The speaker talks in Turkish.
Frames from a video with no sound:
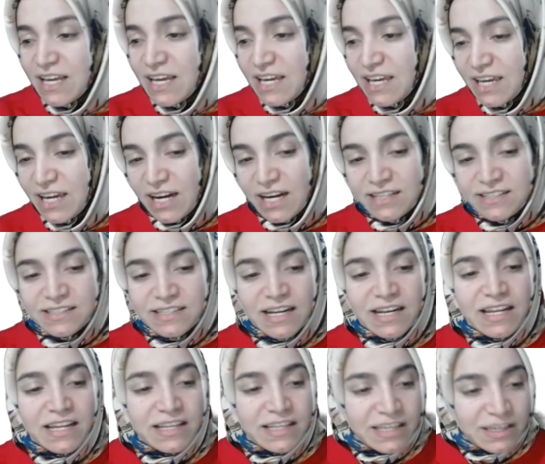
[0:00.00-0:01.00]
e,
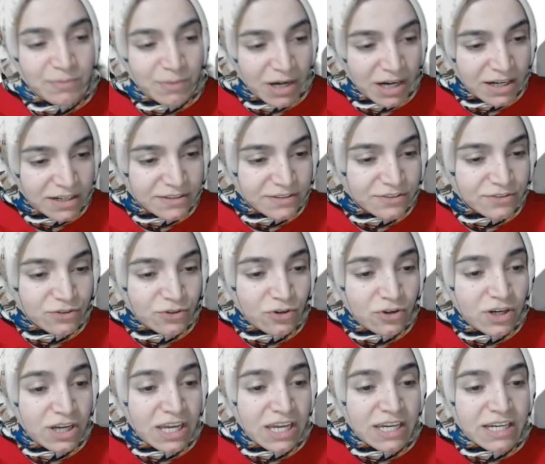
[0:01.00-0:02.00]
adrenalin gibi artırıyor.
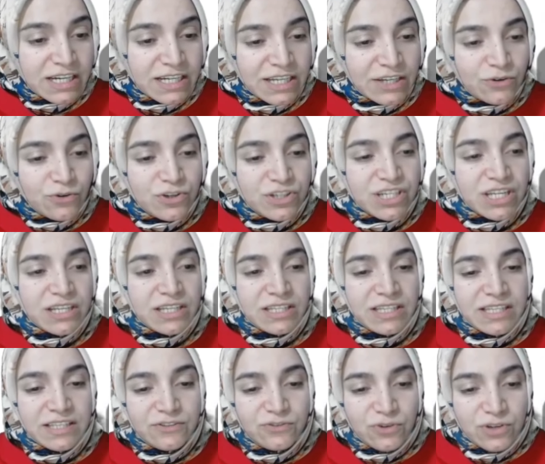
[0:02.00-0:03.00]
Glikojenin
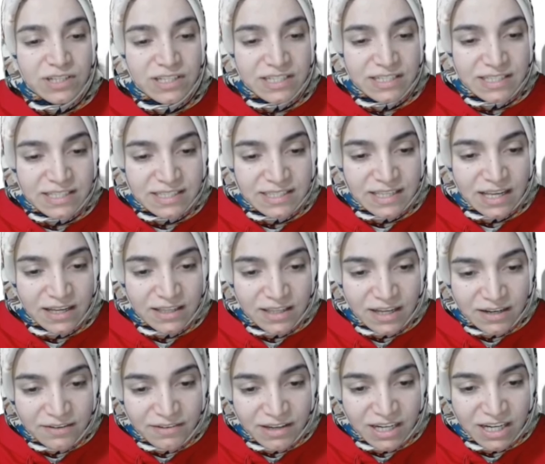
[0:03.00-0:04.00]
hidrolizinizi
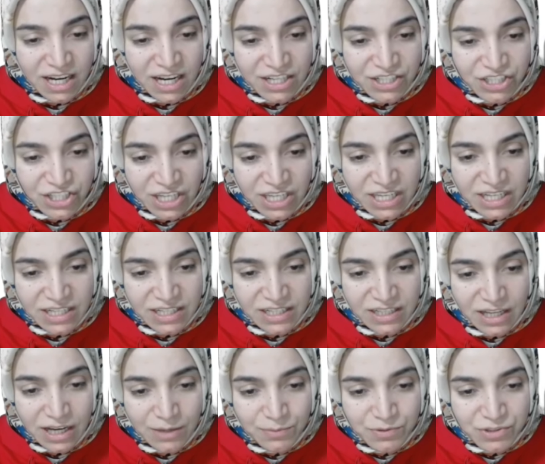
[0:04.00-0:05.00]
sağlar ve kan şekerini ne
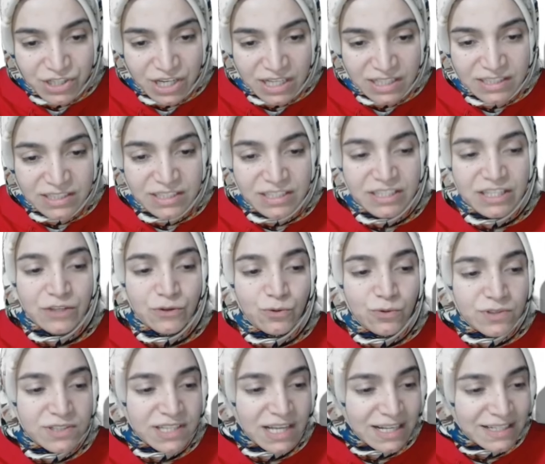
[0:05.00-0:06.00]
yapacaktır yine
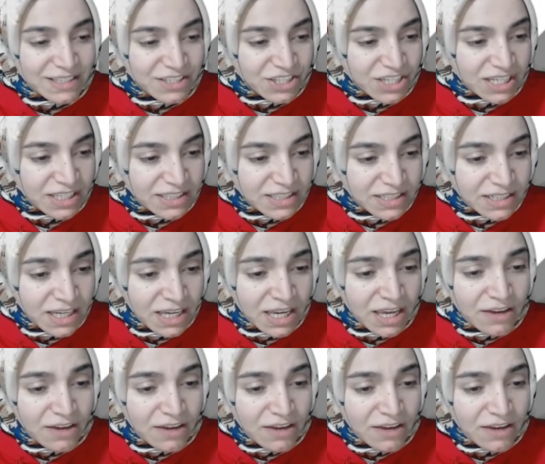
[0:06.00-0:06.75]
yükseltecektir